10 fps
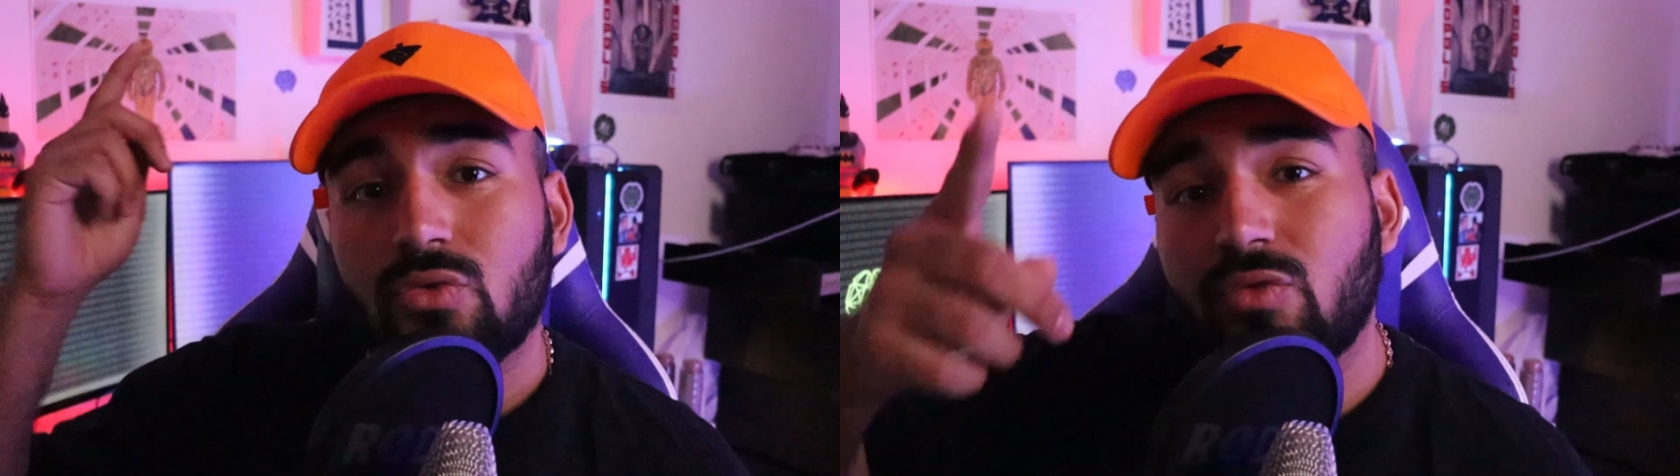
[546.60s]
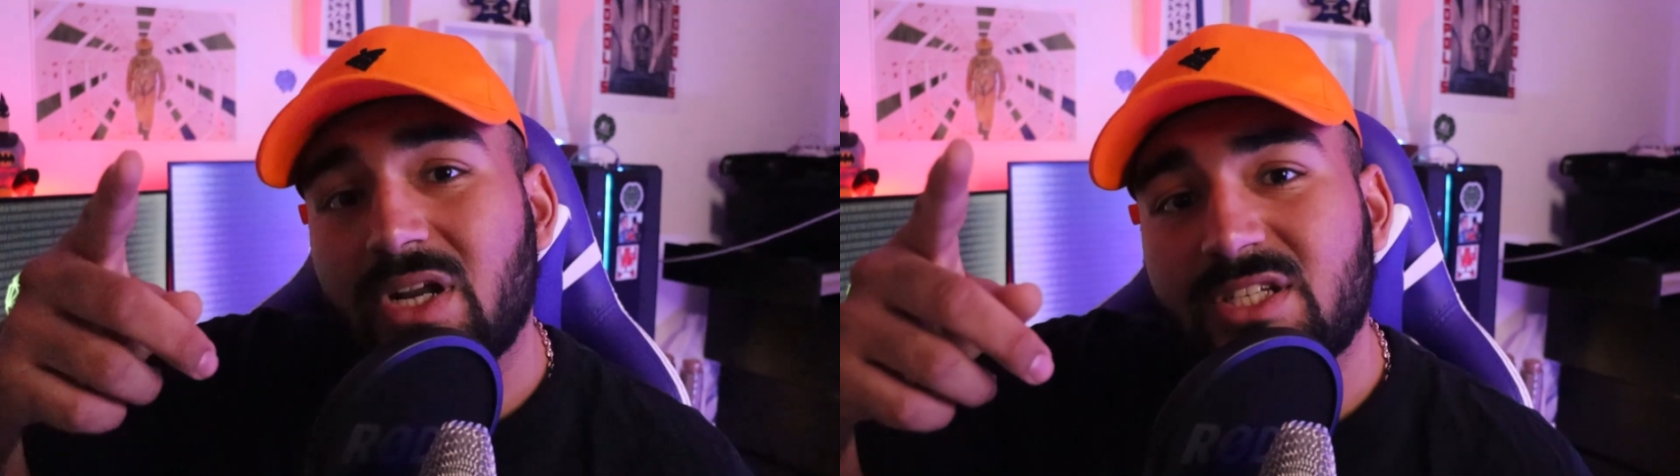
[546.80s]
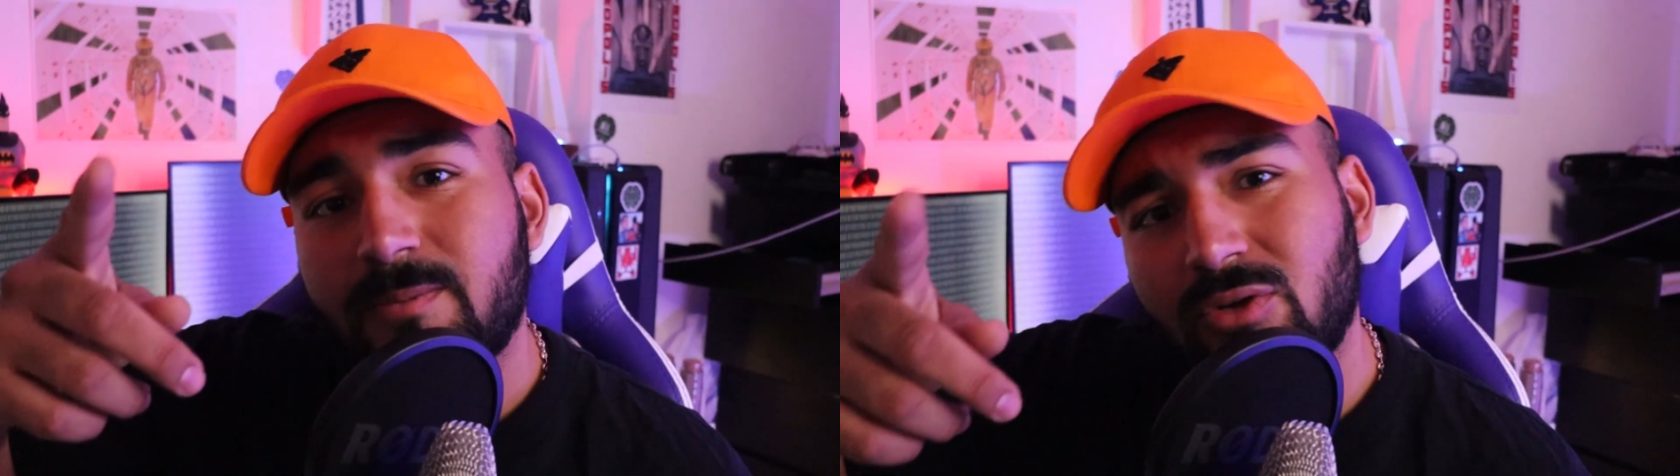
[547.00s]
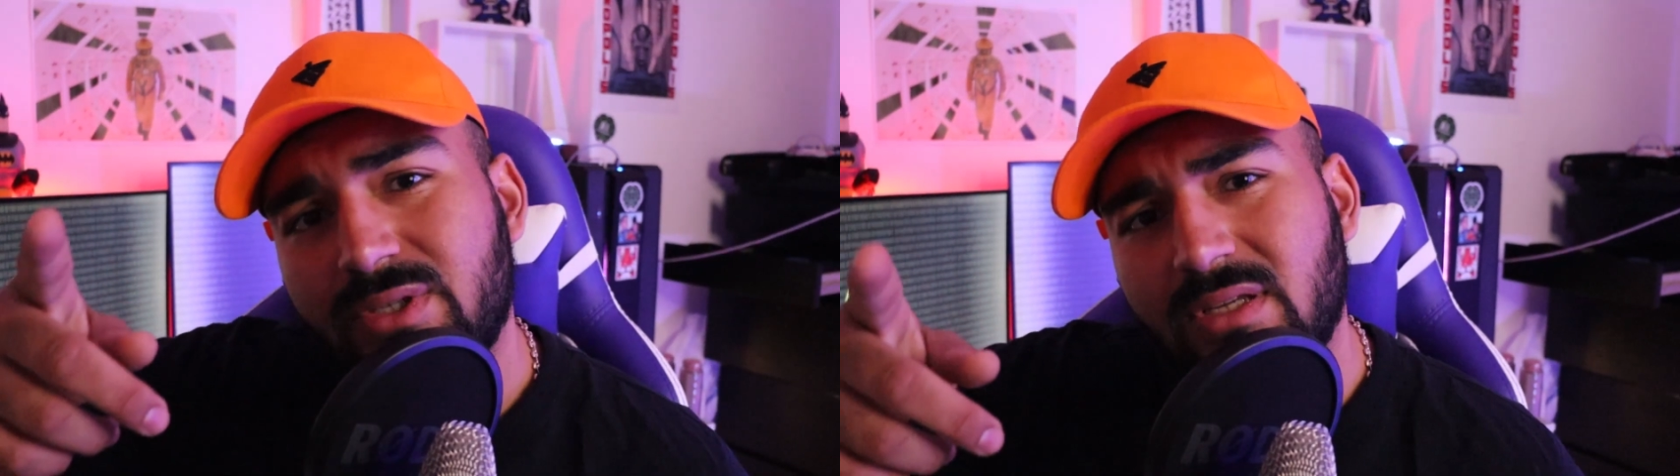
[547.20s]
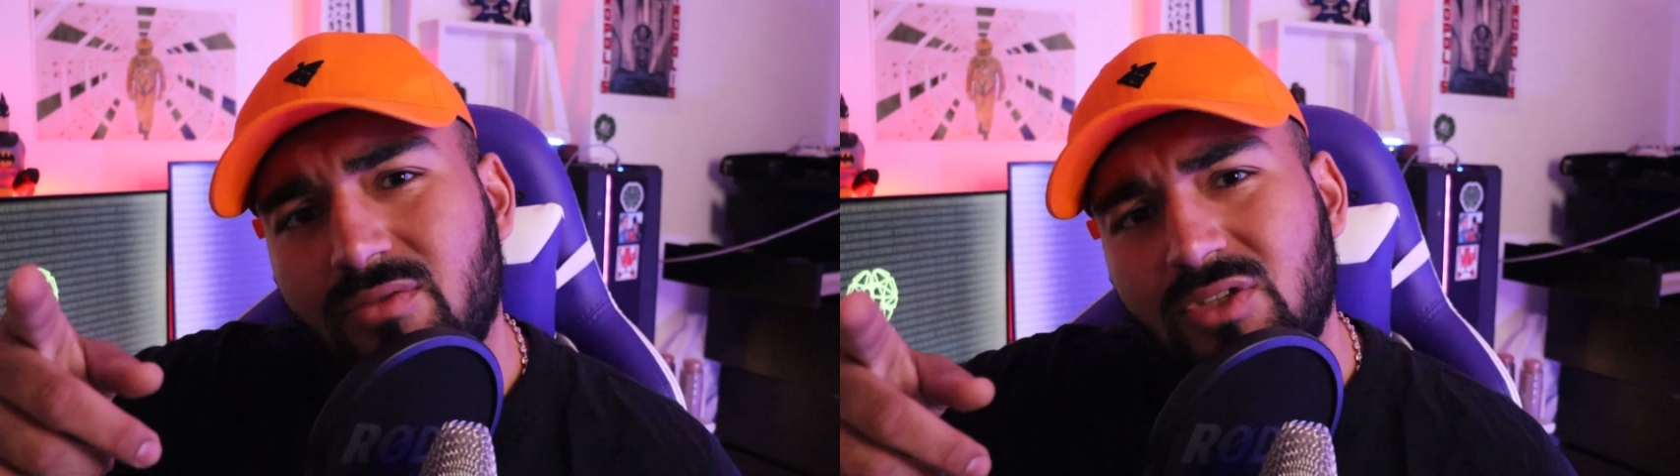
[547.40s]
Donc voilà, j'espère que
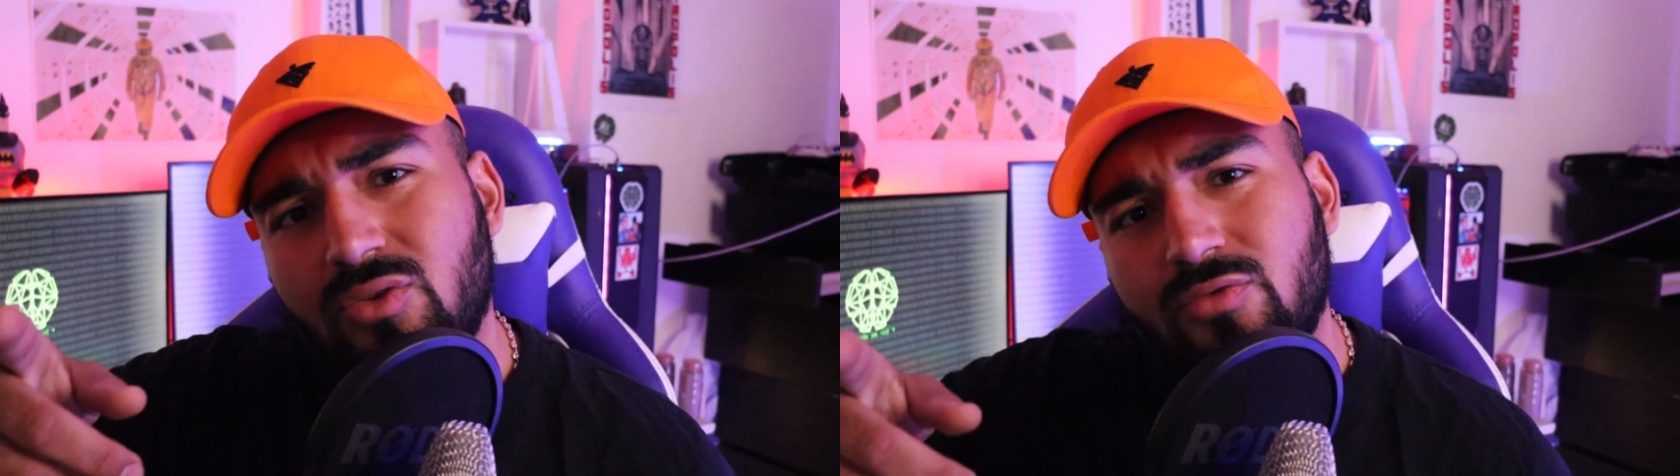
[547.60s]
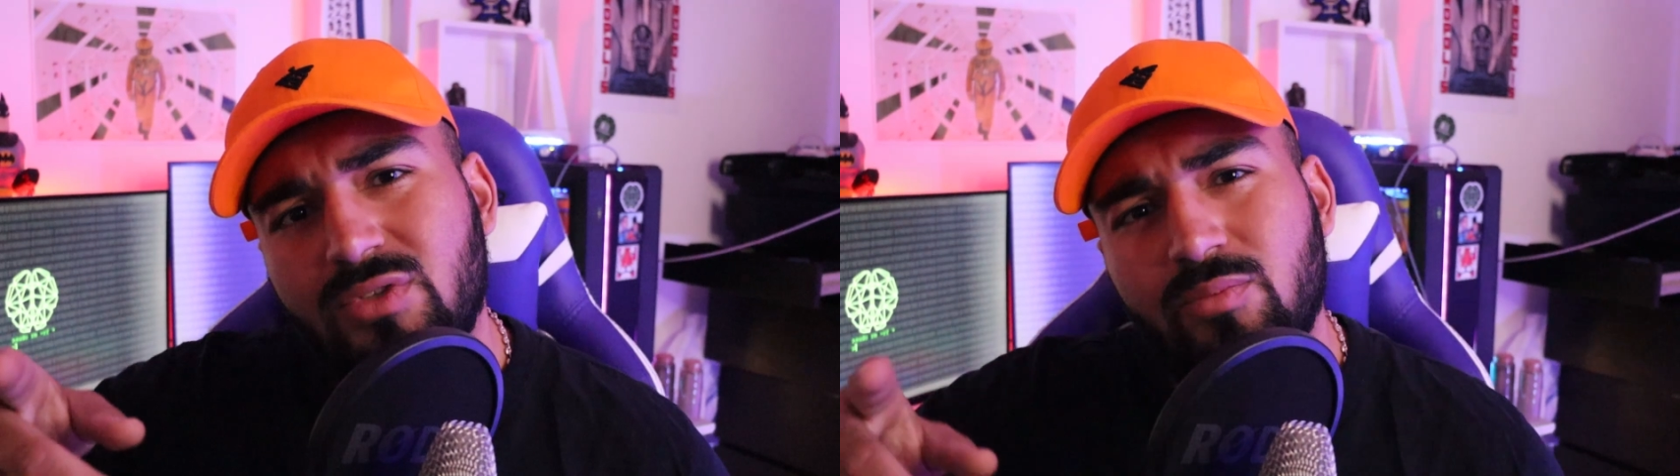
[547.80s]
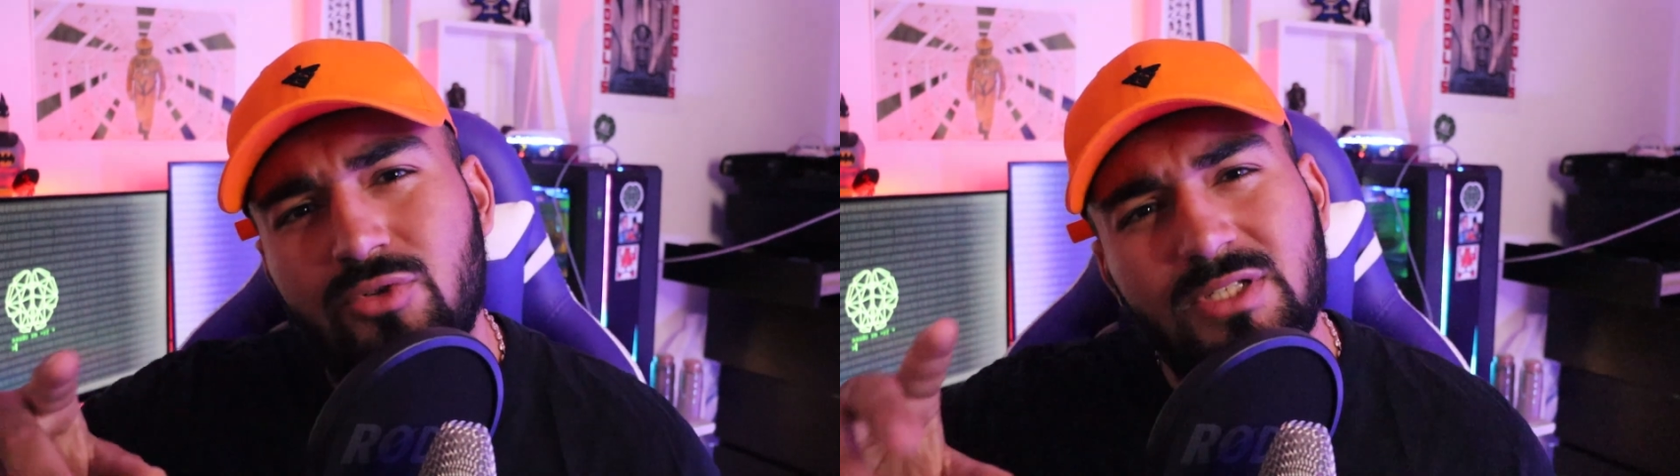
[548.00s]
cette vidéo vous a plu,